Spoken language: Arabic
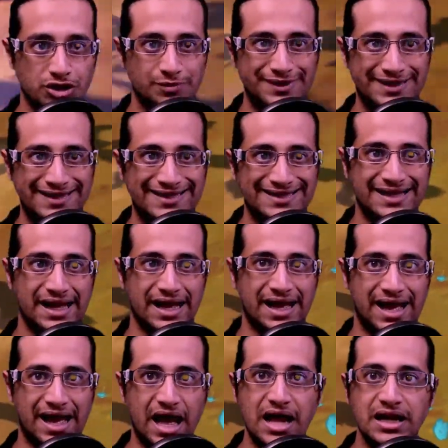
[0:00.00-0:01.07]
الاتش بي
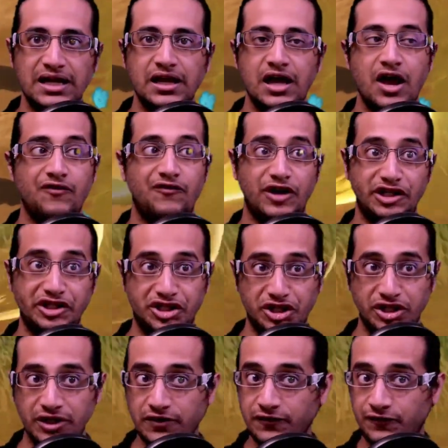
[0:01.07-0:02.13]
عندها عالي ف
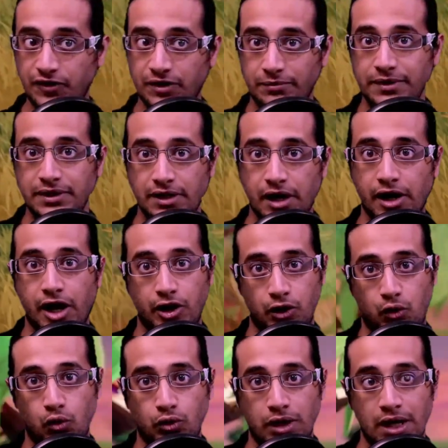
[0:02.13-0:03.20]
20%
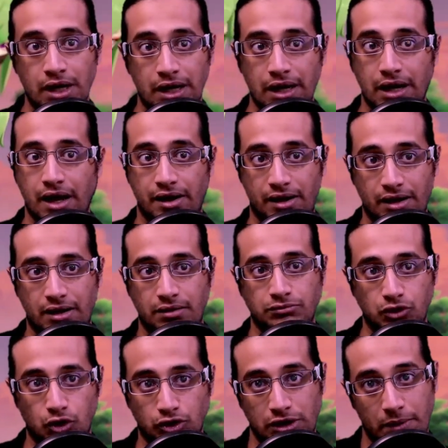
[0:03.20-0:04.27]
راح يكون آه،
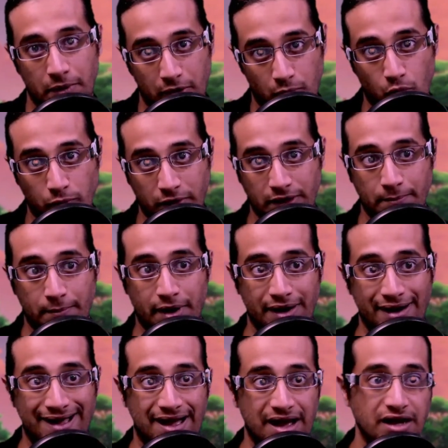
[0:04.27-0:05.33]
الرقم يعتبر ممكن
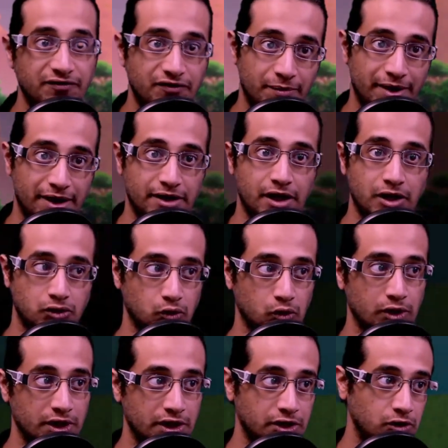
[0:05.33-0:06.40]
مره عالي
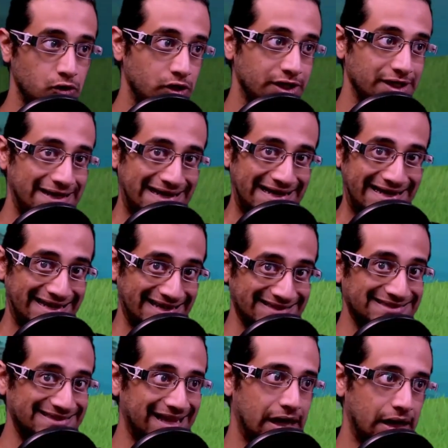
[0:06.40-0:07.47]
فمعناته انه الهيلينج
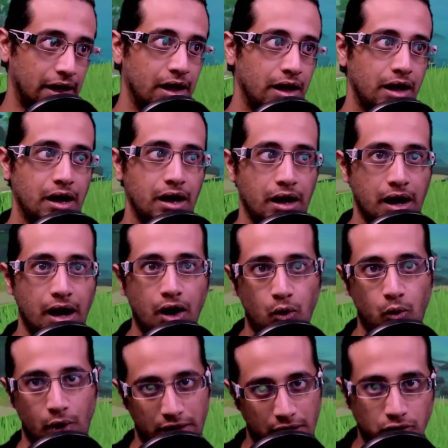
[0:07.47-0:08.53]
عندها آه،
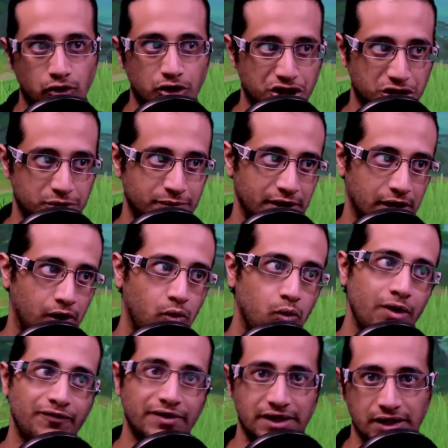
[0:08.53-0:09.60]
اقوى لانه الاتش بي
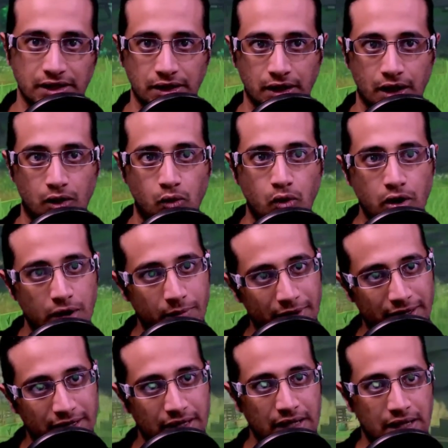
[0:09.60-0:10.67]
اقوى فالهيلينج اقوى
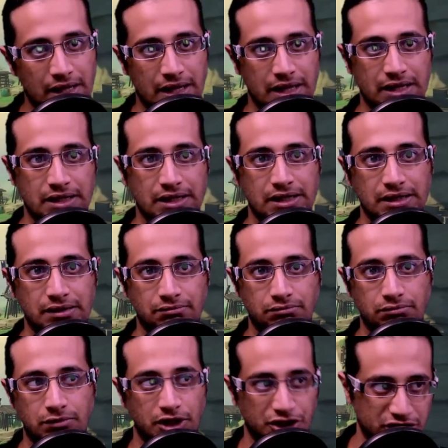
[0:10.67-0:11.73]
كمان
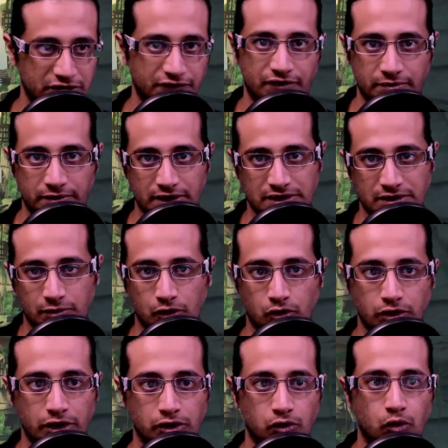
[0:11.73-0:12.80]
ال 20% زي
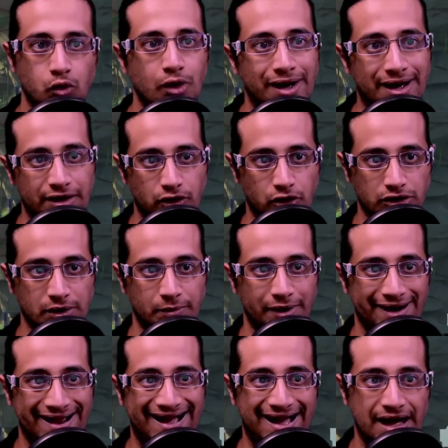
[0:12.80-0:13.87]
ما قلنا انه
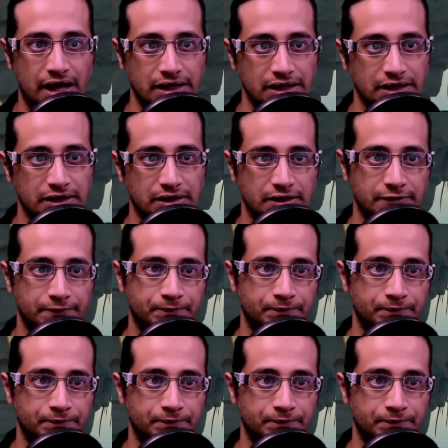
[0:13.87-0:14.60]
يعتبر عالي